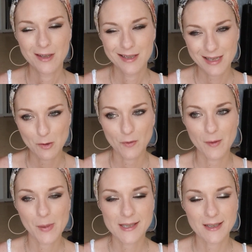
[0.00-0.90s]
Ça devrait
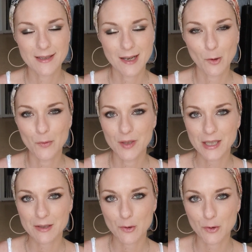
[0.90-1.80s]
pas tarder à
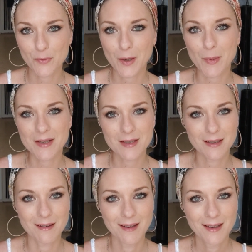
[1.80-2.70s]
revenir ce que je devrais passer